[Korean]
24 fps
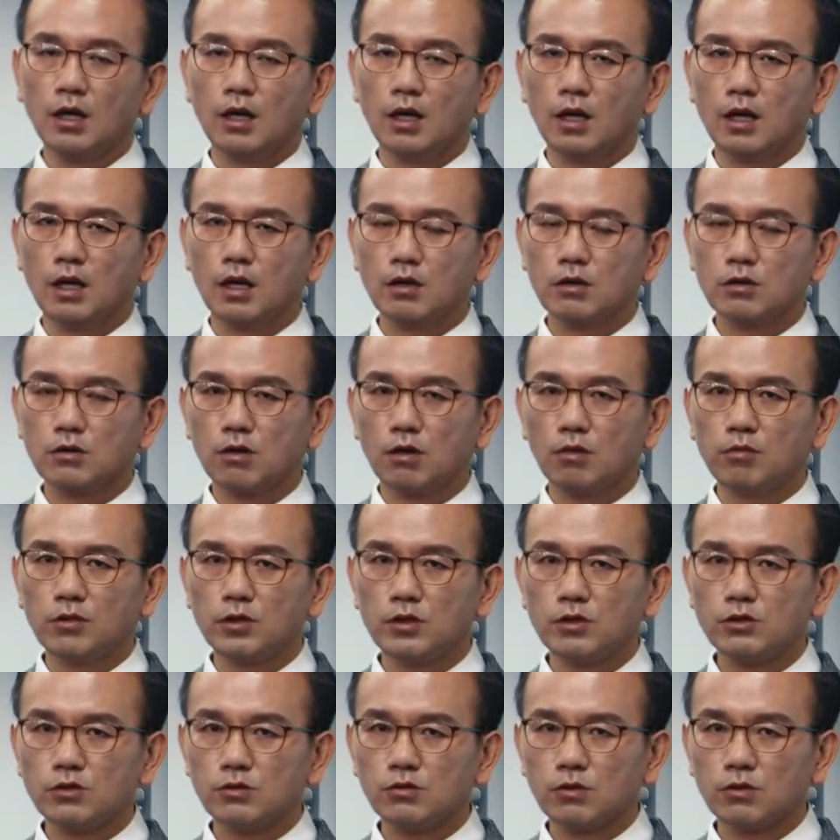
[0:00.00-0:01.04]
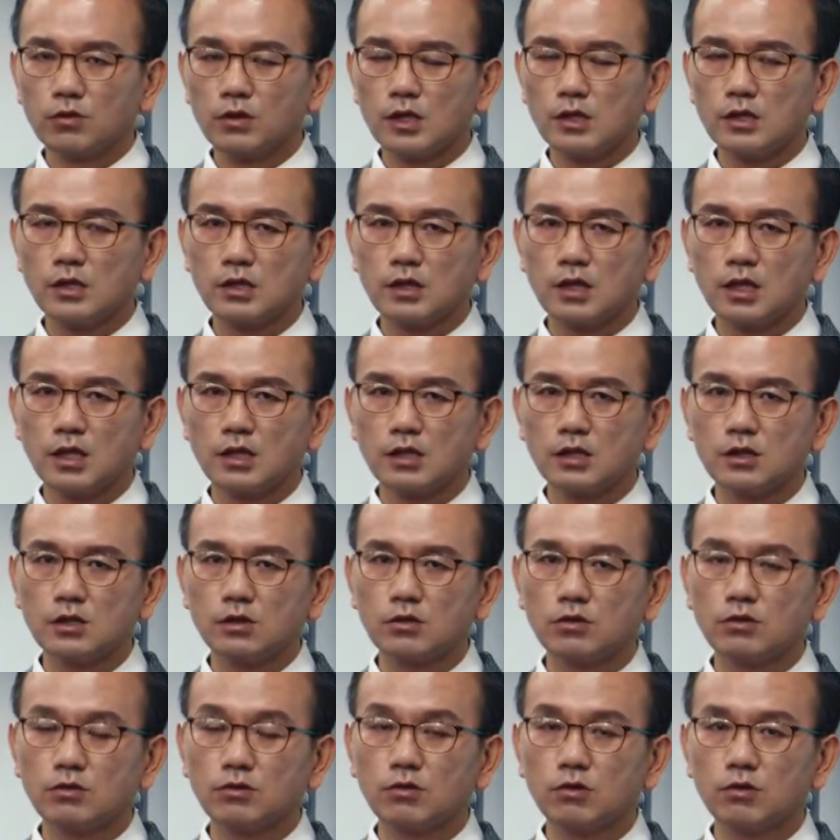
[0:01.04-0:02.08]
아, 건물이 준공됐을 때까지
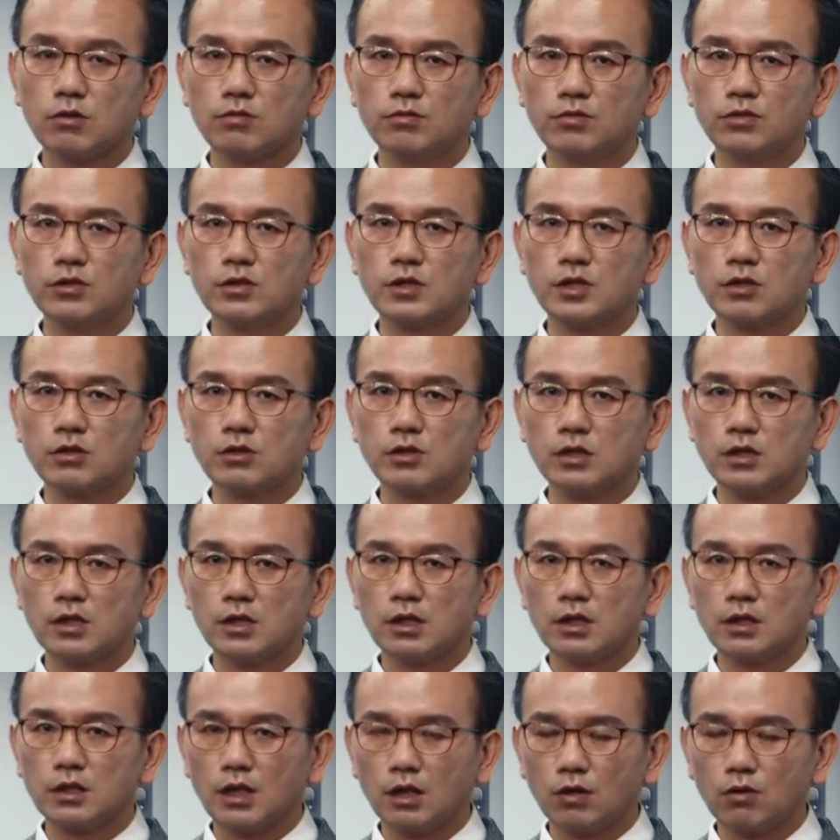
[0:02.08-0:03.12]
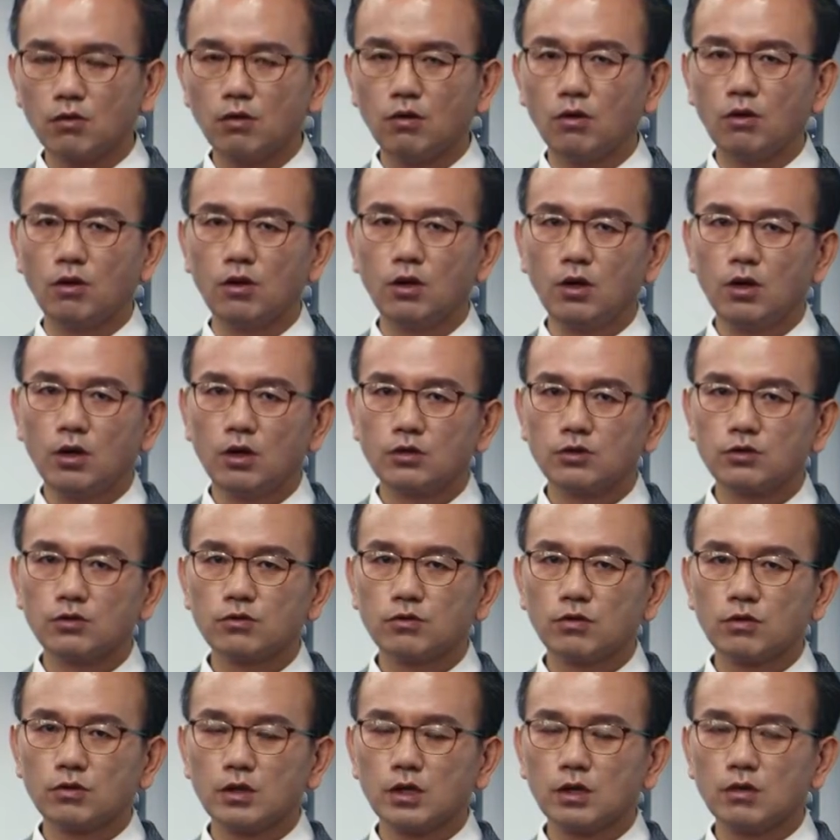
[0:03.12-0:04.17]
중도금 무이자로 진행이 되고
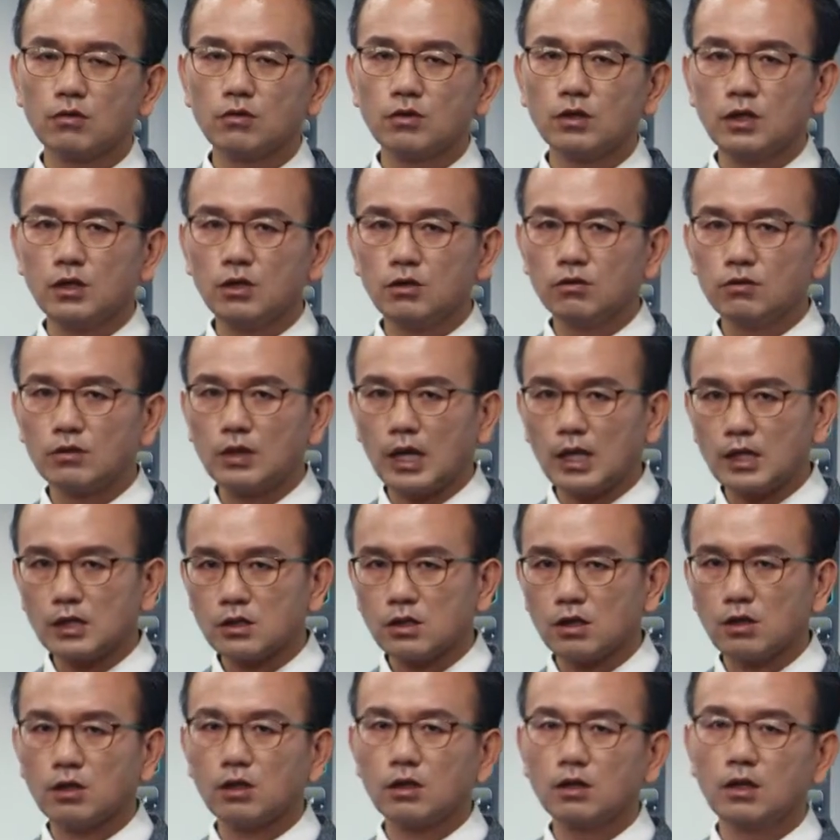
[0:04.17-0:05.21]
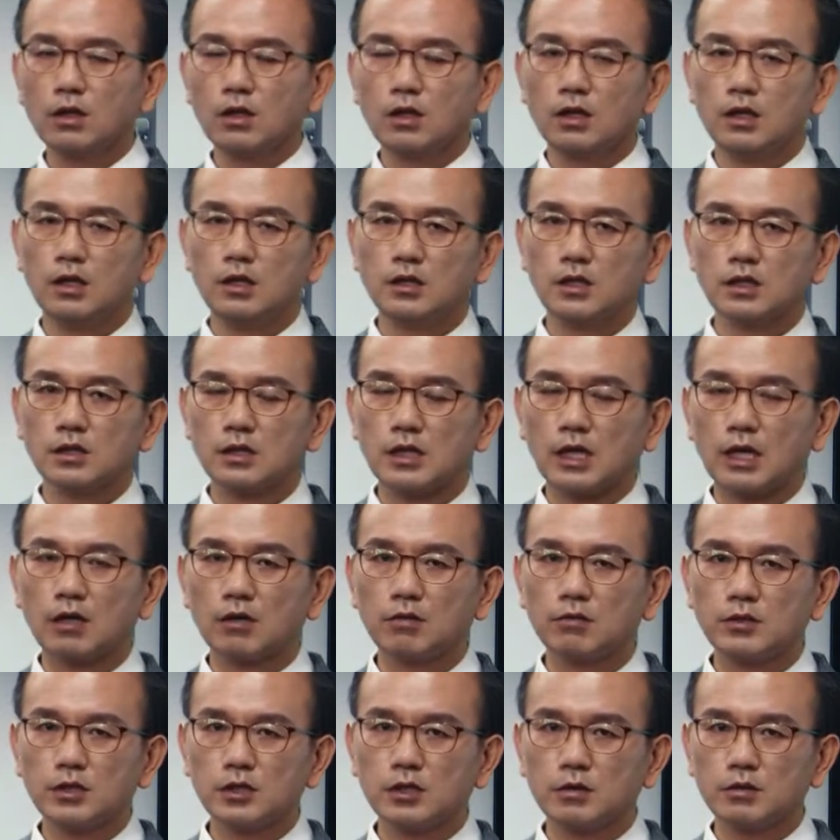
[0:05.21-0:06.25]
준공되고 이후 나서 이제
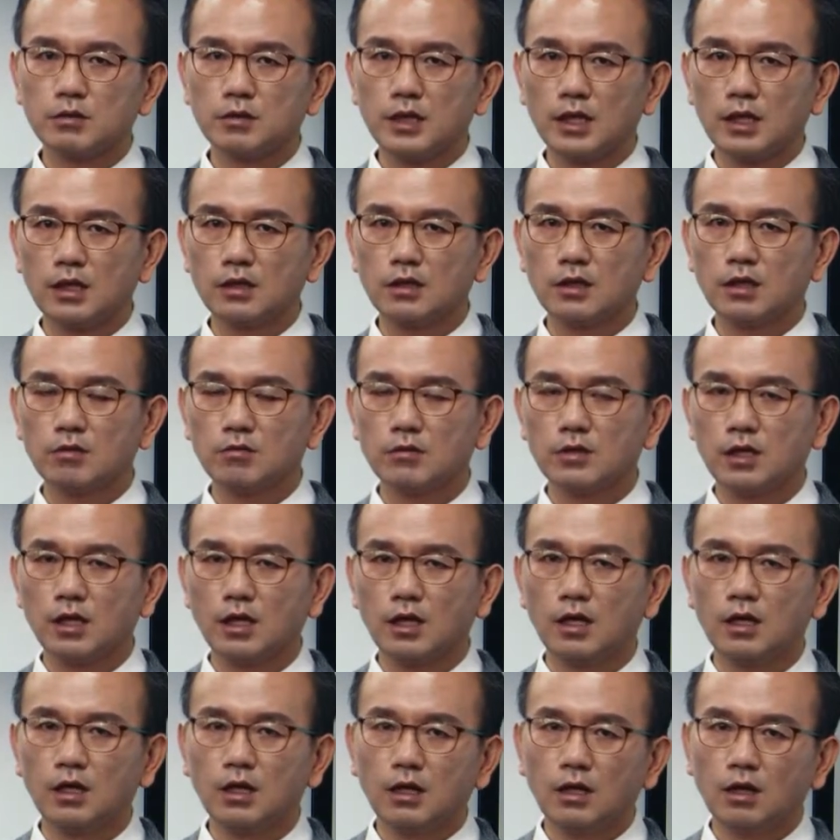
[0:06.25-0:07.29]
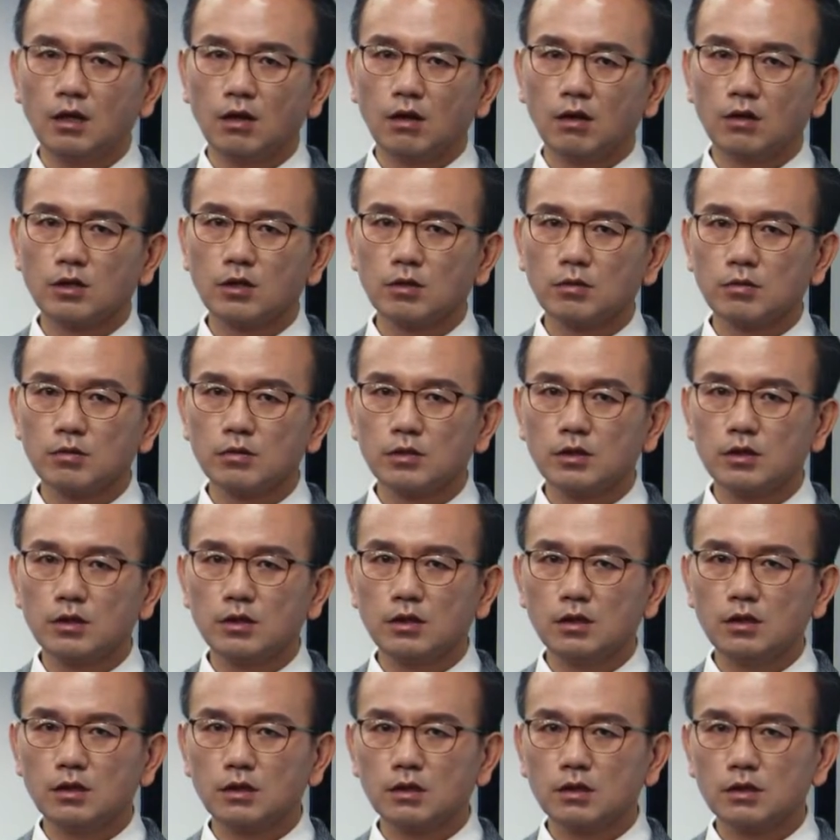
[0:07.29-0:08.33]
잔금 지급이 되기 때문에 어떻게 보면
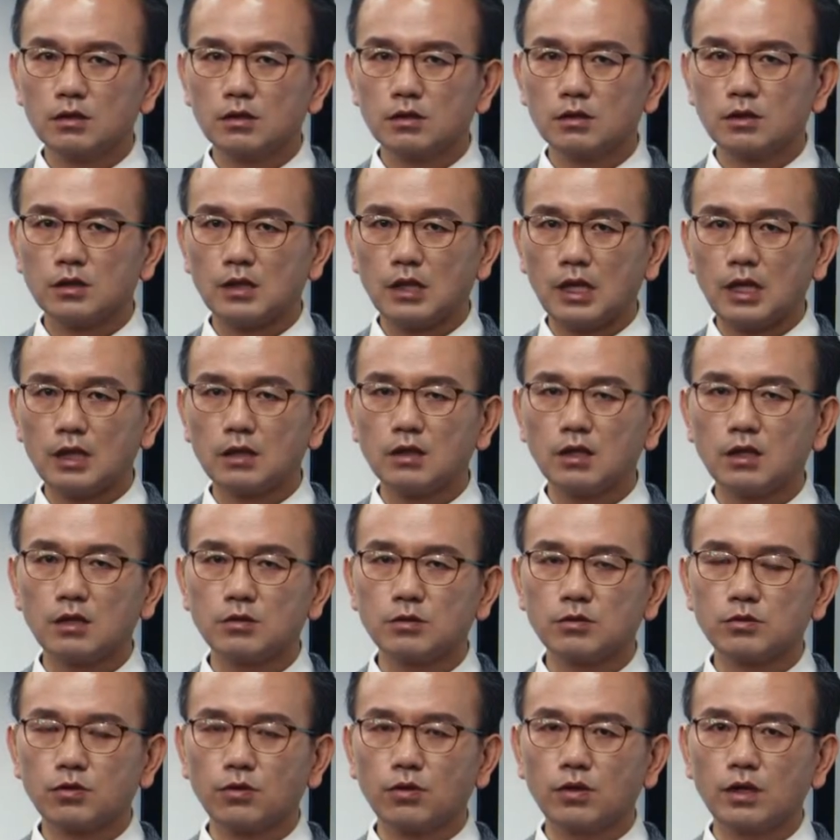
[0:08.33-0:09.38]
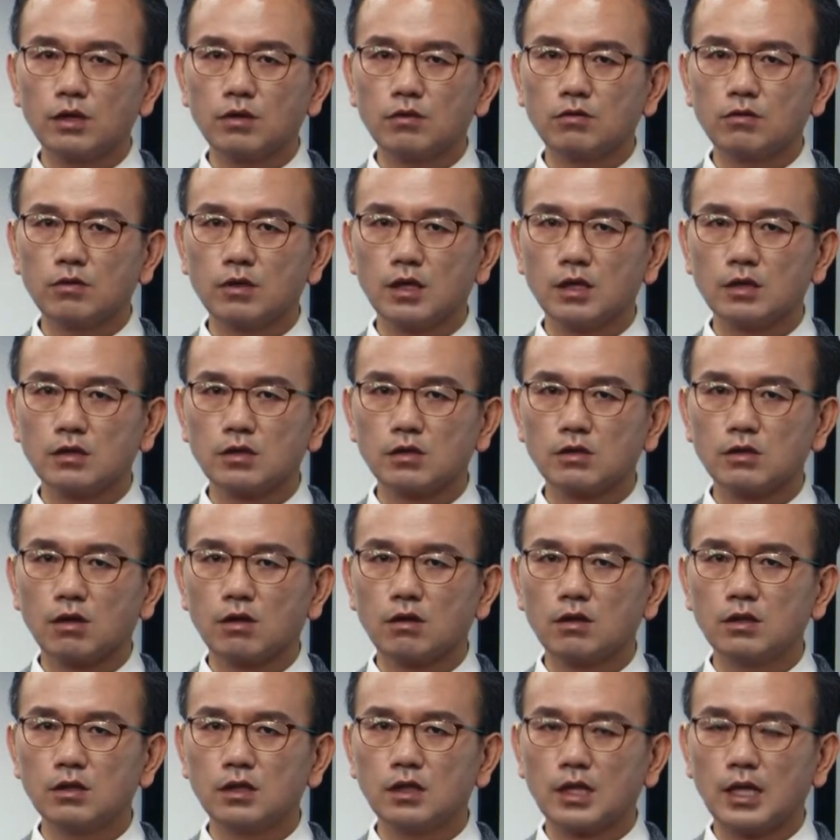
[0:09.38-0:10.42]
이 상당히 좀 소액으로 해서
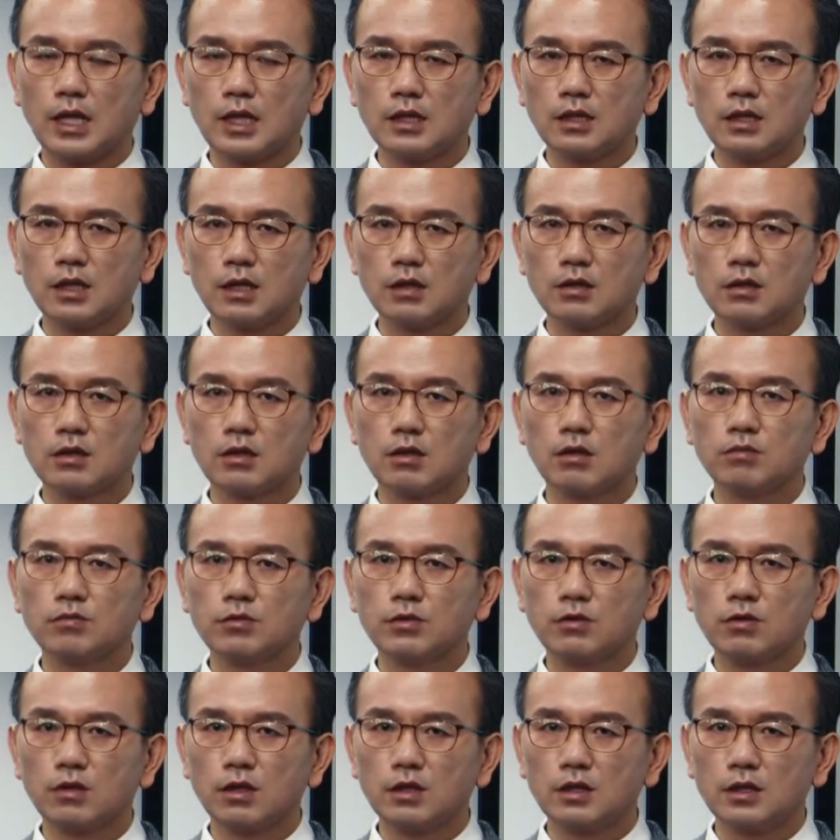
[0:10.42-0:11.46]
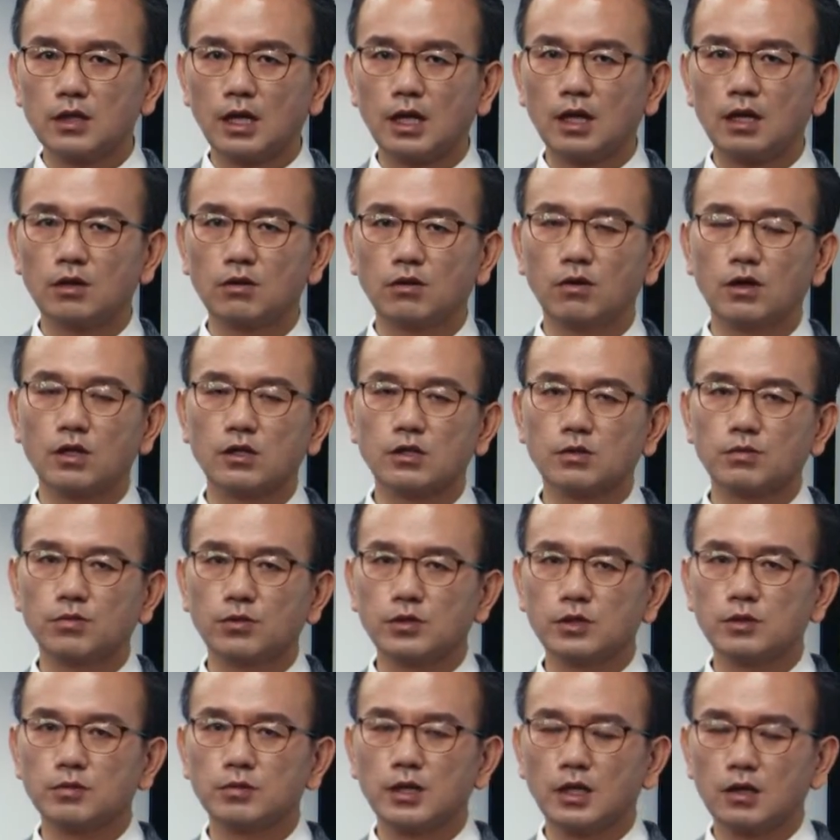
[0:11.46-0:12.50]
접근이 가능한 그런 물건이다 이렇게 좀
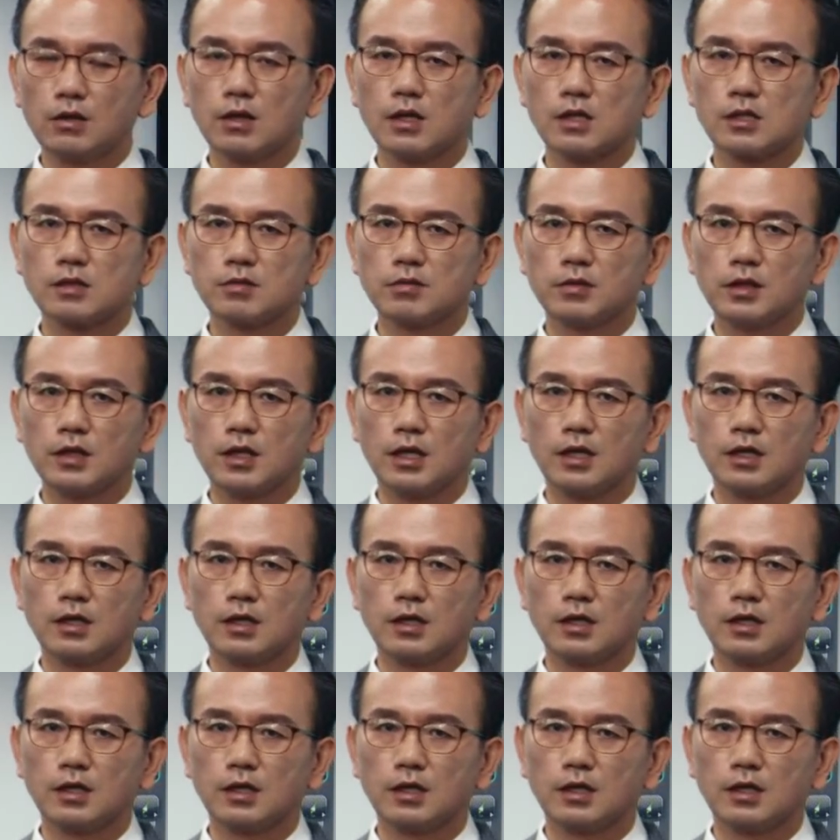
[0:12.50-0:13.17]
보시면 될 것 같습니다.